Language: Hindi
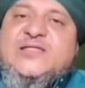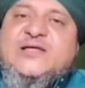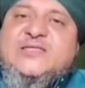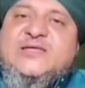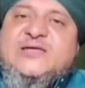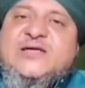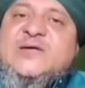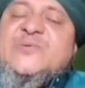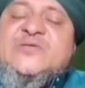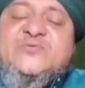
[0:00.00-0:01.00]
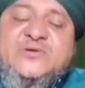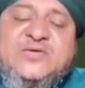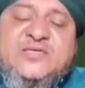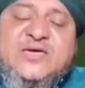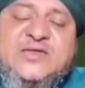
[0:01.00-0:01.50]
कराने का तरीका है कपिंग जो
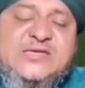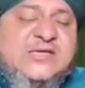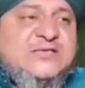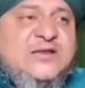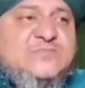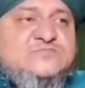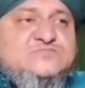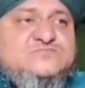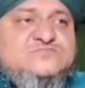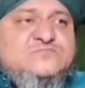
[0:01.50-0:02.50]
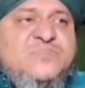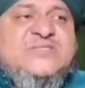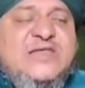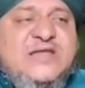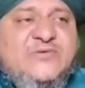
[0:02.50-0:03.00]
की जा रही है आजकल
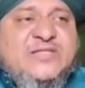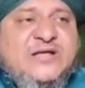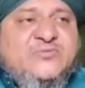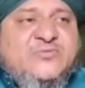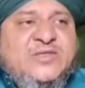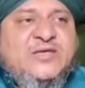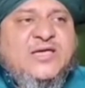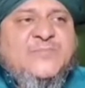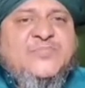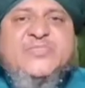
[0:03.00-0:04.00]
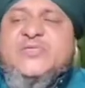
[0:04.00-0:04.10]
पसने लगवाने तरीका है